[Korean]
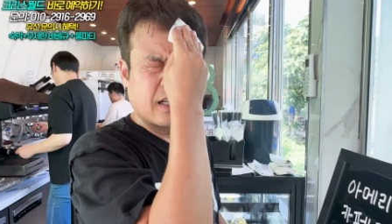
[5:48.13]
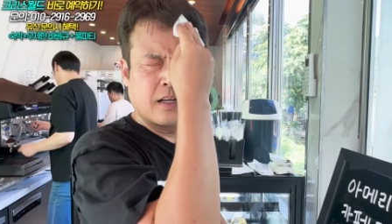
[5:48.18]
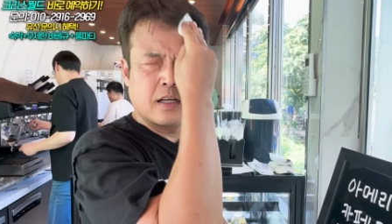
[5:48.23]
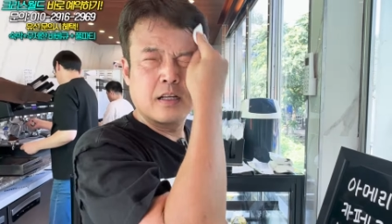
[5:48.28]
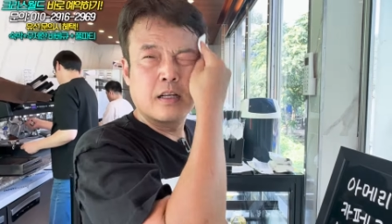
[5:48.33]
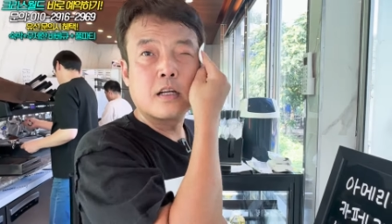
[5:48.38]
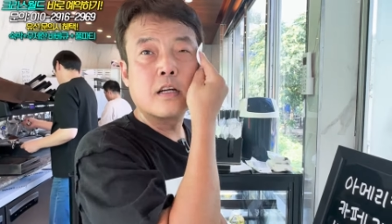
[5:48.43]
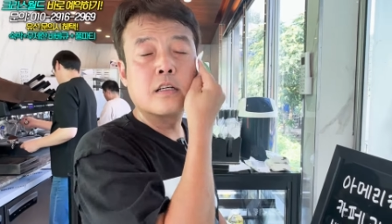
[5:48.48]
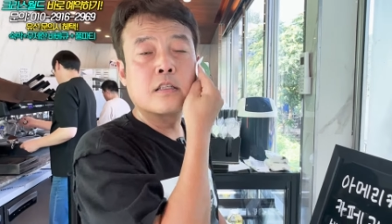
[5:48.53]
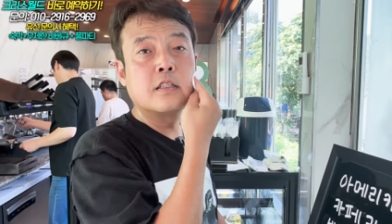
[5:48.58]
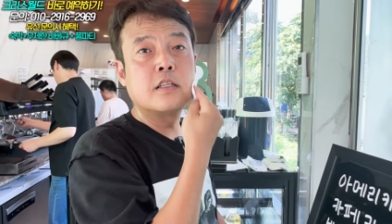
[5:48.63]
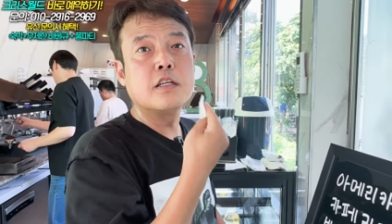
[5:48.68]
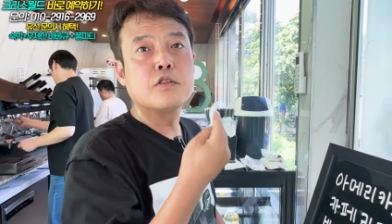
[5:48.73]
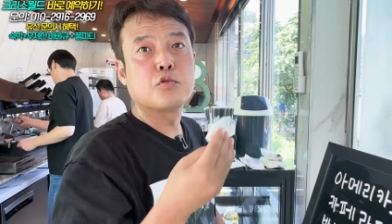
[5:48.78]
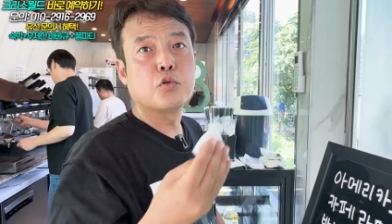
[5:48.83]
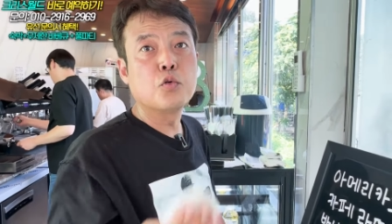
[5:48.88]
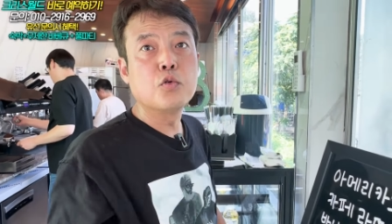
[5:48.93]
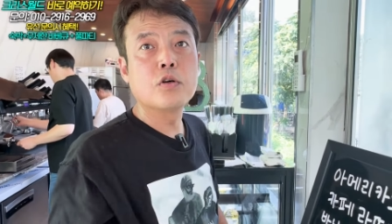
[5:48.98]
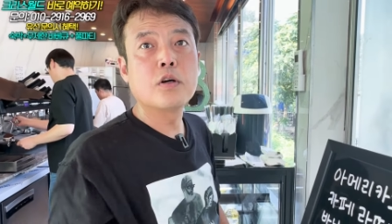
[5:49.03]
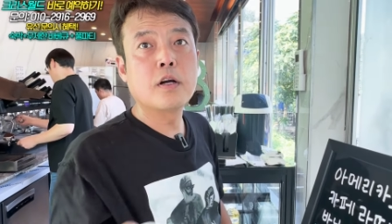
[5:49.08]
진짜 그게
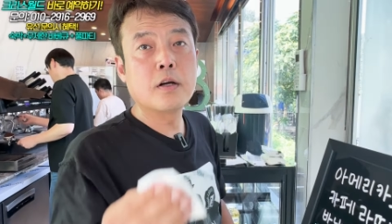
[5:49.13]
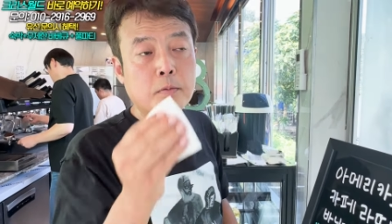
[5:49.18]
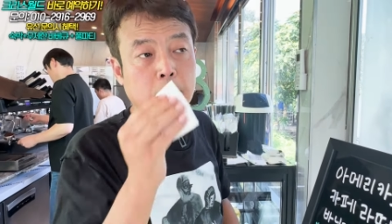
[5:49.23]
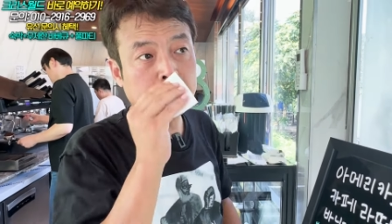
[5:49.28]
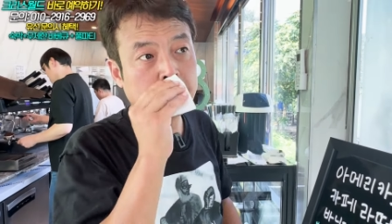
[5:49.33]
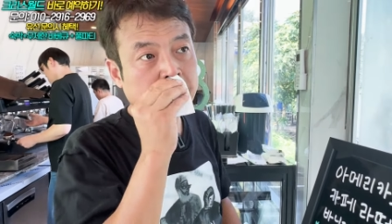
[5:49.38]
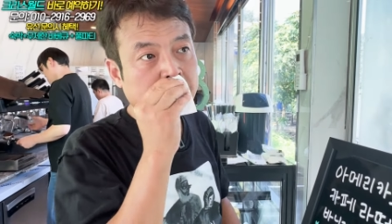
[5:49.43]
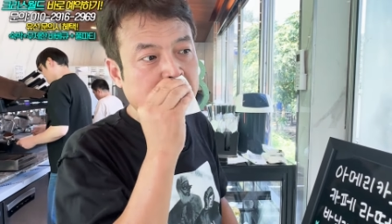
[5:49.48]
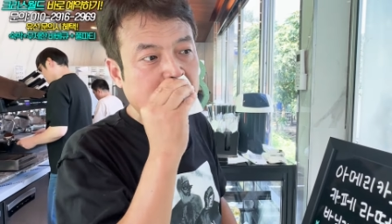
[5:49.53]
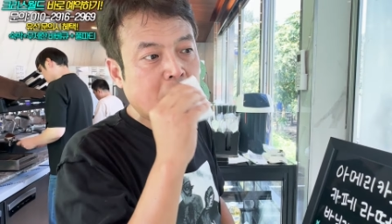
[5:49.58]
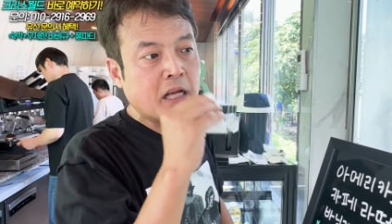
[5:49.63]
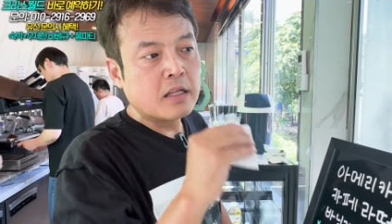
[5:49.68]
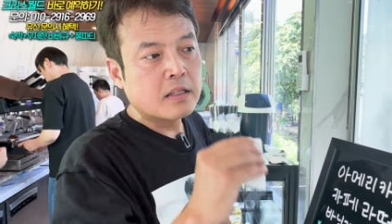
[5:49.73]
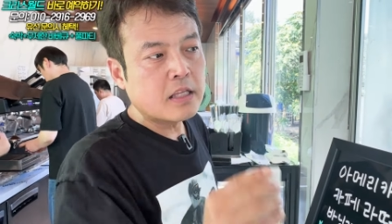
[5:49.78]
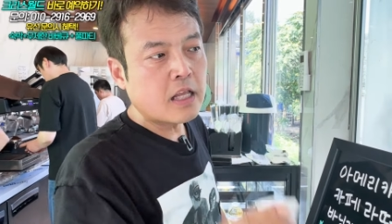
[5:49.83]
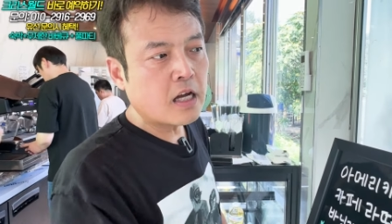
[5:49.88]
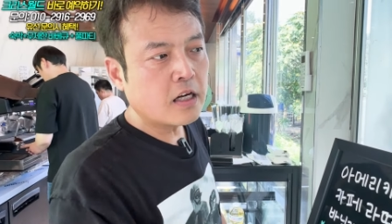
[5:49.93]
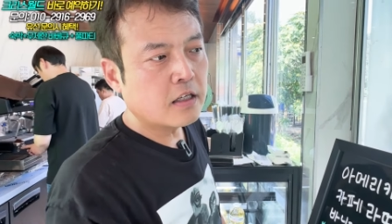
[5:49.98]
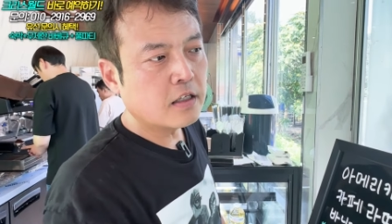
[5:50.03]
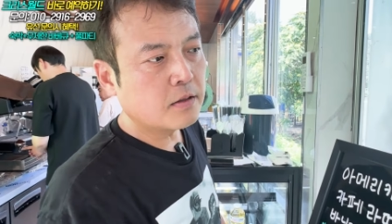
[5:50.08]
좋은 거야. 뭐냐면
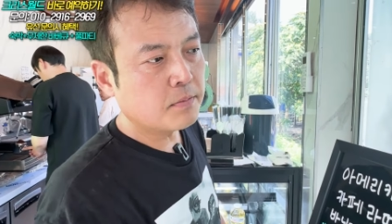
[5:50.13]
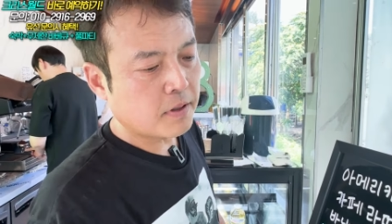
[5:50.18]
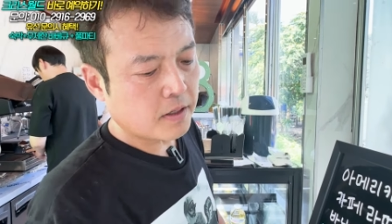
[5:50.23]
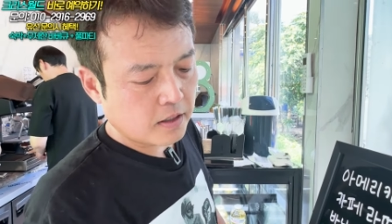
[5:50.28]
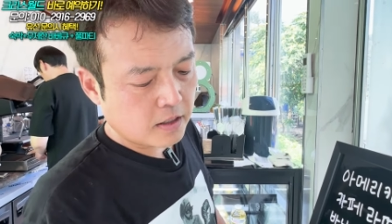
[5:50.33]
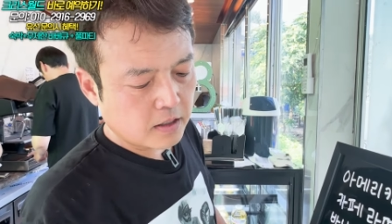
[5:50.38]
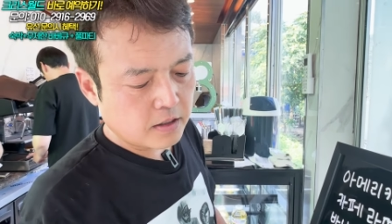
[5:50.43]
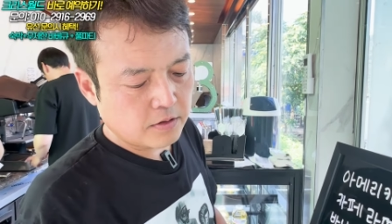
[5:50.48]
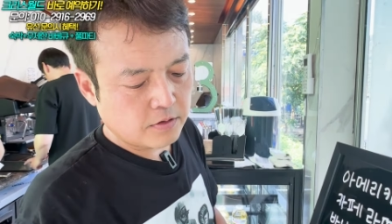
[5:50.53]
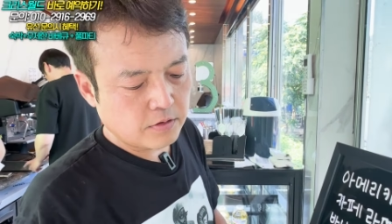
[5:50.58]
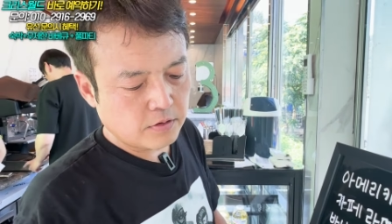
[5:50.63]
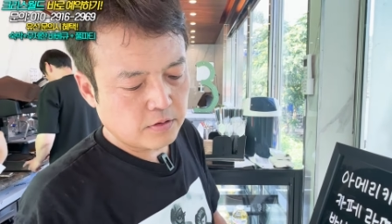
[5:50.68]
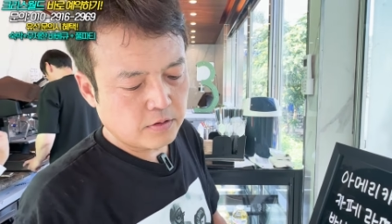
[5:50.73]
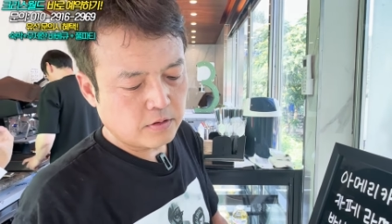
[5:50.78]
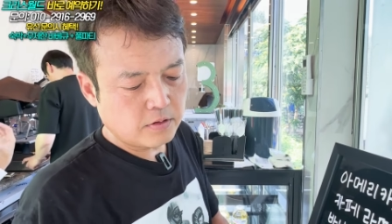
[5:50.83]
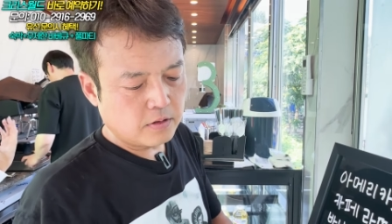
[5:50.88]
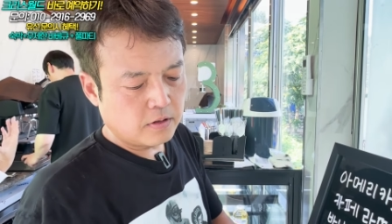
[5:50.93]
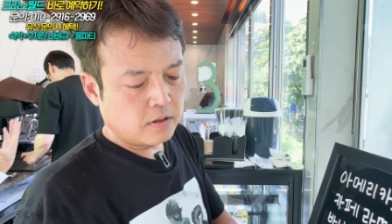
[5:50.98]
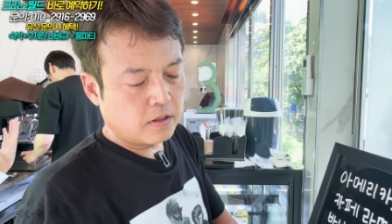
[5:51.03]
땅을 팔아서